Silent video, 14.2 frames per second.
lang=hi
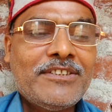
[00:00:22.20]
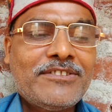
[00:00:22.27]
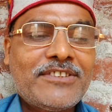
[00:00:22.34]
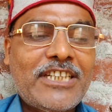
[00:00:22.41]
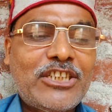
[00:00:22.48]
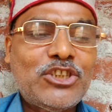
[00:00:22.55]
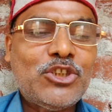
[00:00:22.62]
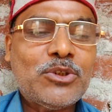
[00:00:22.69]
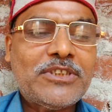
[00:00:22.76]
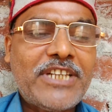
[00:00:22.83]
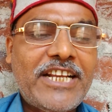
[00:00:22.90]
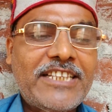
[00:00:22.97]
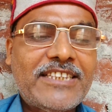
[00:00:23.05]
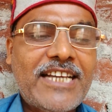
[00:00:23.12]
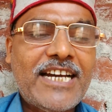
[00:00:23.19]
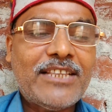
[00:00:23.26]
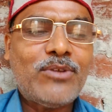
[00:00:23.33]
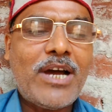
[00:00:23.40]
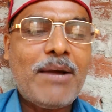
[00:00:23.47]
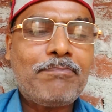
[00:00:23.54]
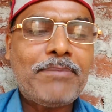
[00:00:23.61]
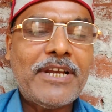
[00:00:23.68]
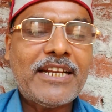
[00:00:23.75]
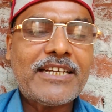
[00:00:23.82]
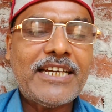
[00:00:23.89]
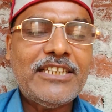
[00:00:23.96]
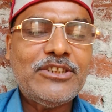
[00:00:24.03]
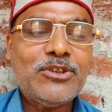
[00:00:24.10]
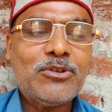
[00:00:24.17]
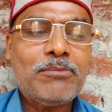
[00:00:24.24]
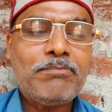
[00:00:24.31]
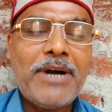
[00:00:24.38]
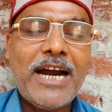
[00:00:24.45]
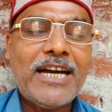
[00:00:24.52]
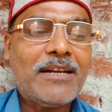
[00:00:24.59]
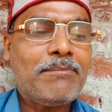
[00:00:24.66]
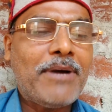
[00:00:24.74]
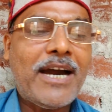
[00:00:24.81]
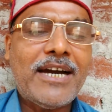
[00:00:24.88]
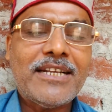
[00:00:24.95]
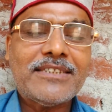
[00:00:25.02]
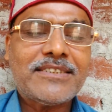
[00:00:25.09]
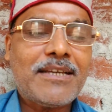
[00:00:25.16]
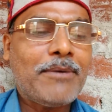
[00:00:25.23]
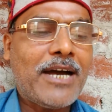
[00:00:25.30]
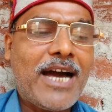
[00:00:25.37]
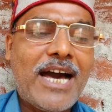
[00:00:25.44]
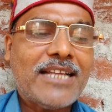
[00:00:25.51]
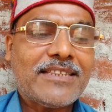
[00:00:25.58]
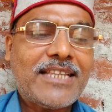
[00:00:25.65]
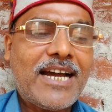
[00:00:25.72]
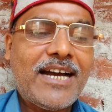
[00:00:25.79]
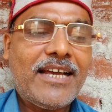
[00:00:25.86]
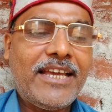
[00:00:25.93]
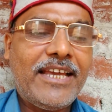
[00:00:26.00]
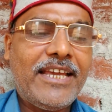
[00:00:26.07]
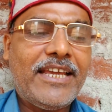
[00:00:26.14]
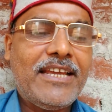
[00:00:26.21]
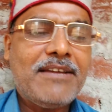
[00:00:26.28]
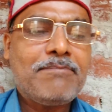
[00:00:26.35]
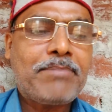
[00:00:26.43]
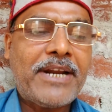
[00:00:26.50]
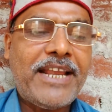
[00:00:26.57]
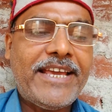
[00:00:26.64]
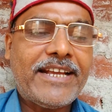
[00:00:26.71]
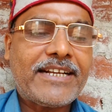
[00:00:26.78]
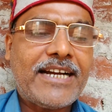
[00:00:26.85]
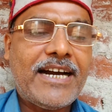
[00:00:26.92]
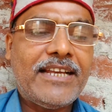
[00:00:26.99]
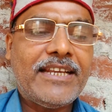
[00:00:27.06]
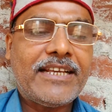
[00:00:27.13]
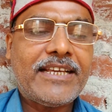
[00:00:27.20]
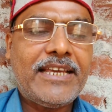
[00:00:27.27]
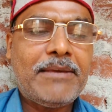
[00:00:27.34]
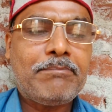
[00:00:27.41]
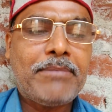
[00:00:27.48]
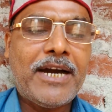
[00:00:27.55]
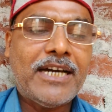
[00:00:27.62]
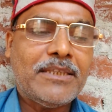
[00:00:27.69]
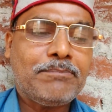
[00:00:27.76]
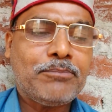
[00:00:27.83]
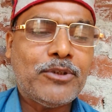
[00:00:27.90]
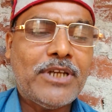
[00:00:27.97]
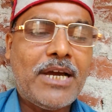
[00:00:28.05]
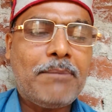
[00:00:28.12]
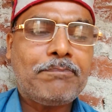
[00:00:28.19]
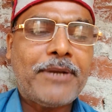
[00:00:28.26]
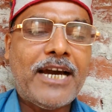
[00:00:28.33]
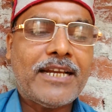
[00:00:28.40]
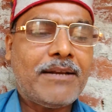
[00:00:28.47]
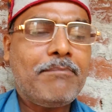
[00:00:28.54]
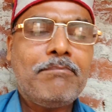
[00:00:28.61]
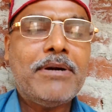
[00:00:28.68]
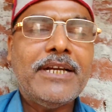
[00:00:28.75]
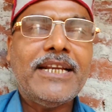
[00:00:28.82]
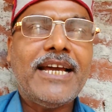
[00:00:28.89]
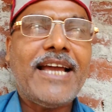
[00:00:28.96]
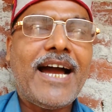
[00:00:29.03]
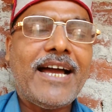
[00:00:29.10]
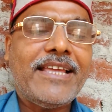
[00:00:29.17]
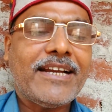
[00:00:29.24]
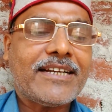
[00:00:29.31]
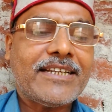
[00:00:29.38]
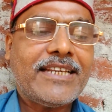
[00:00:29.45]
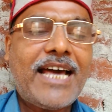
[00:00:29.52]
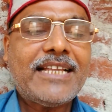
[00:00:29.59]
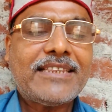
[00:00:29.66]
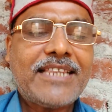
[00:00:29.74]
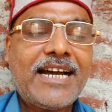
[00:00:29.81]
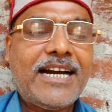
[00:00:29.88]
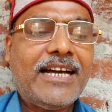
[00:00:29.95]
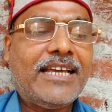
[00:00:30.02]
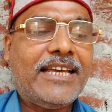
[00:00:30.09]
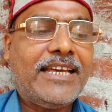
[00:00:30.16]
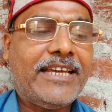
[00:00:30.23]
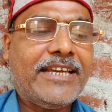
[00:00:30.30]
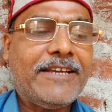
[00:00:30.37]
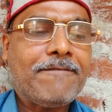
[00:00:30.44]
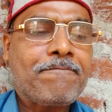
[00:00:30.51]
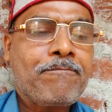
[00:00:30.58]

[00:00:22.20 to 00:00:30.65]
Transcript: सतयुग त्रेता द्वापर कलयुग बार बार सब आता है प्रलय काल के बाद पुनः प्रारंभ एक लाता है